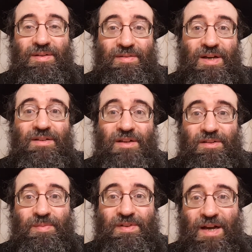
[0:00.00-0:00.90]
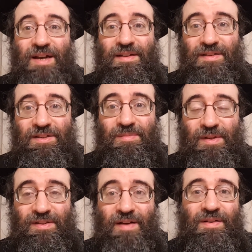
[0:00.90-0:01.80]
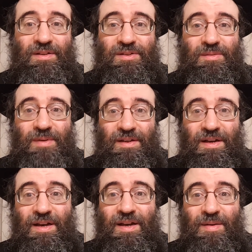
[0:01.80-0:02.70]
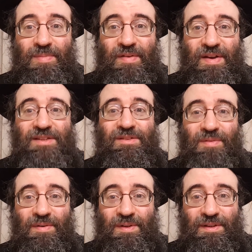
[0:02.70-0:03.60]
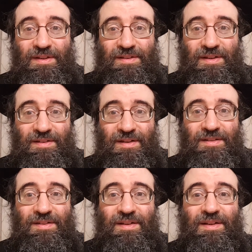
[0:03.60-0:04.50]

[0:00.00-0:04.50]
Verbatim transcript: и некоторых специально, значит, поставлено, чтобы они приветствовал, так сказать,